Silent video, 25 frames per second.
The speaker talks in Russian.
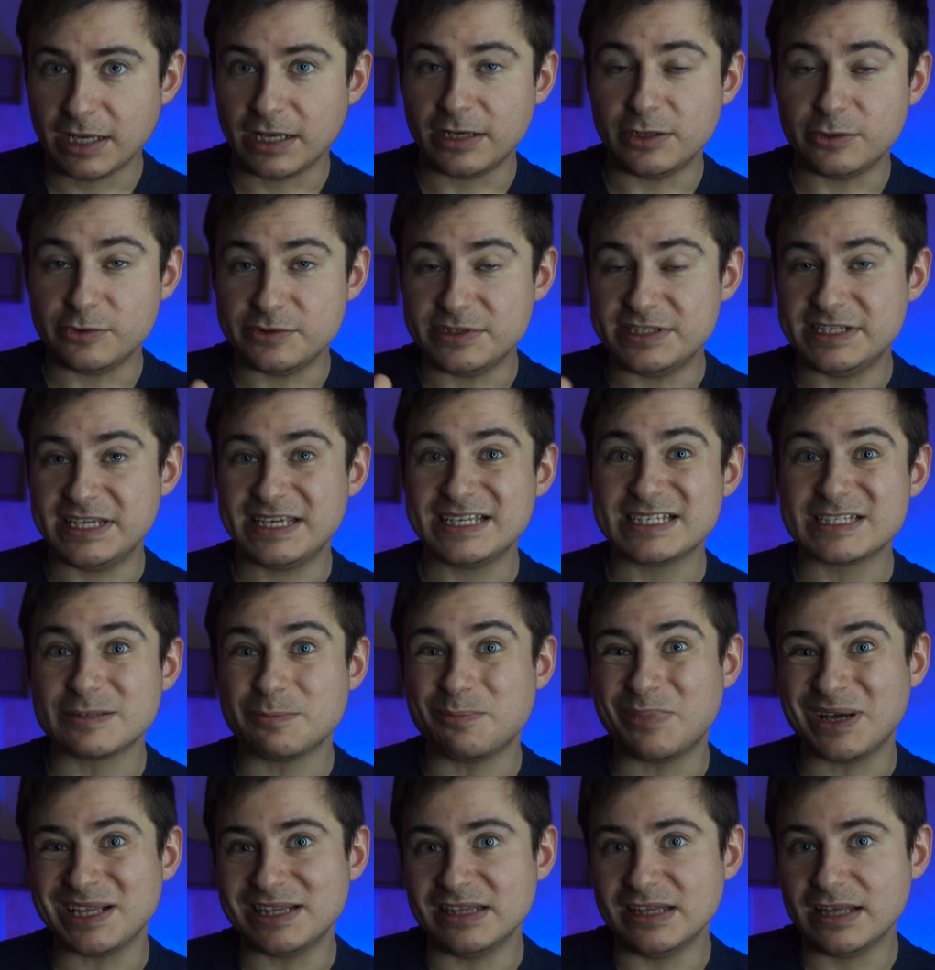людей с
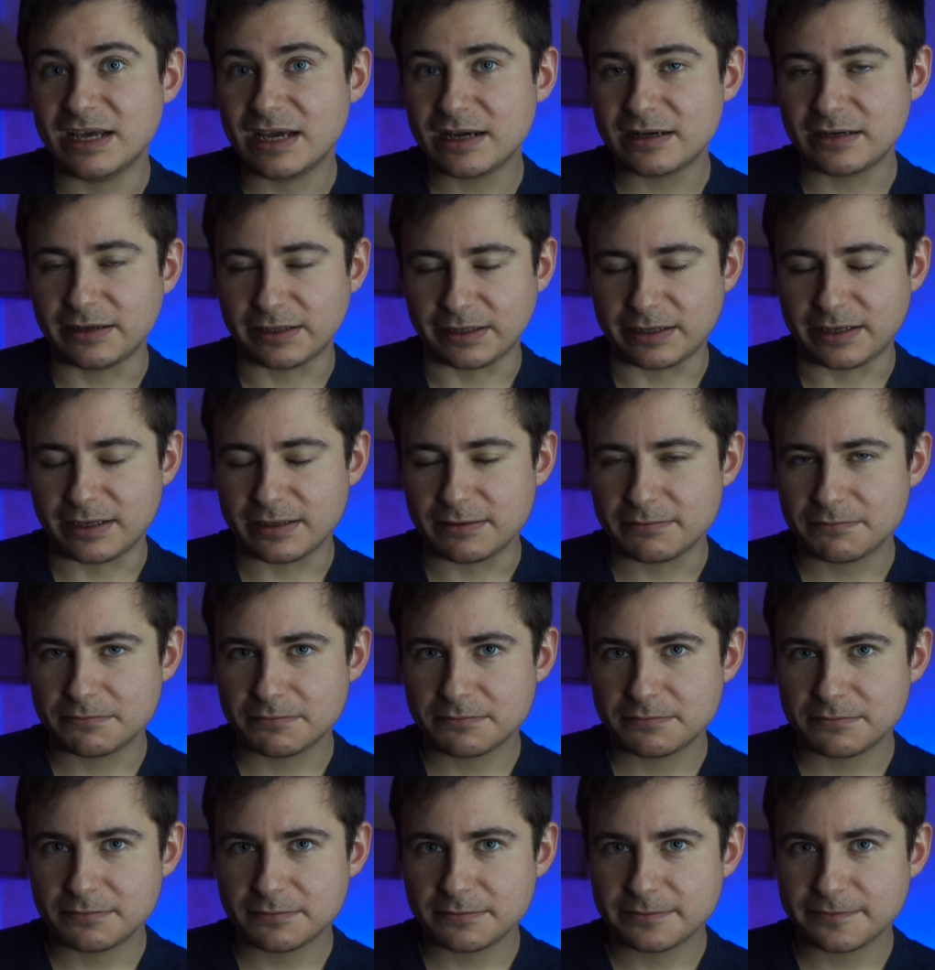подагрой.
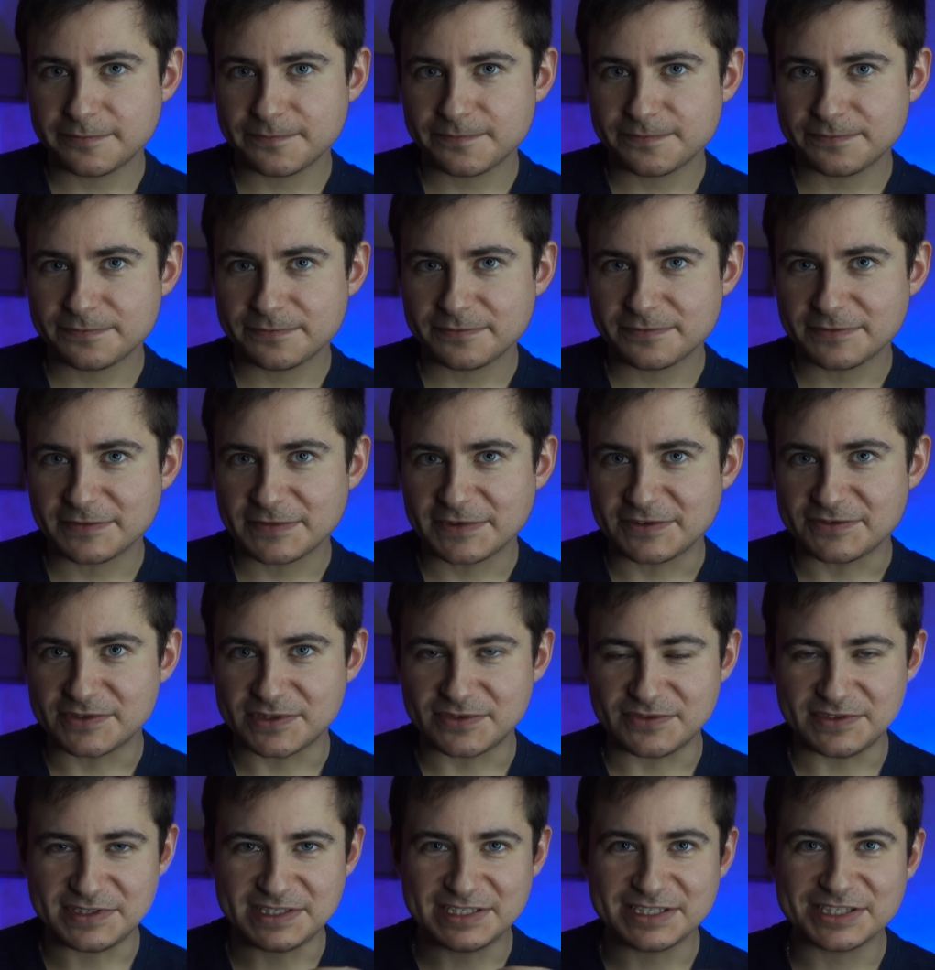В
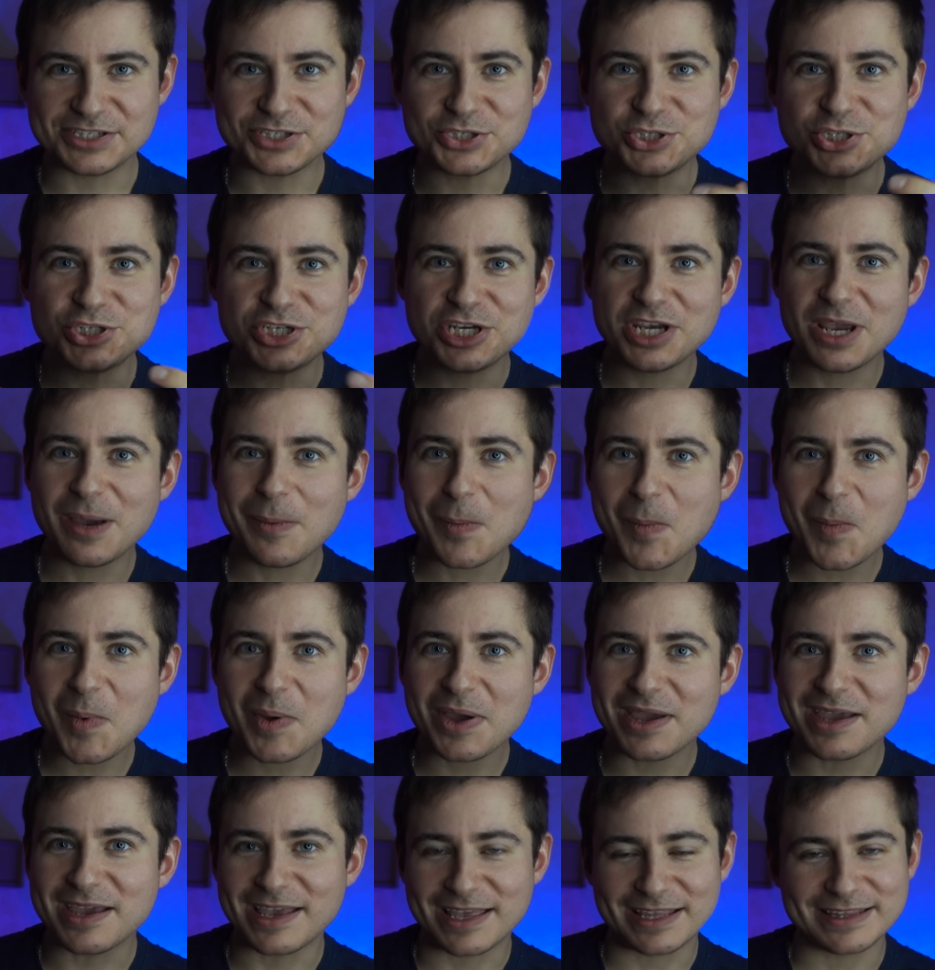связи с чем
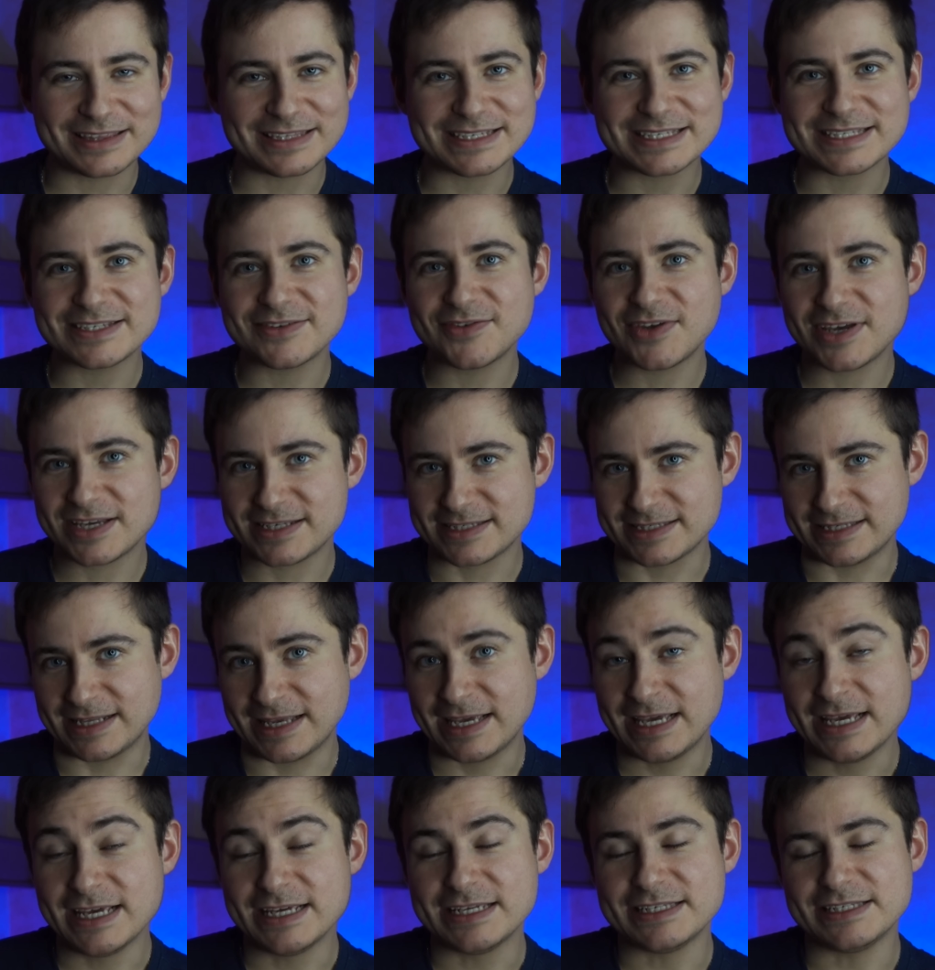это связано?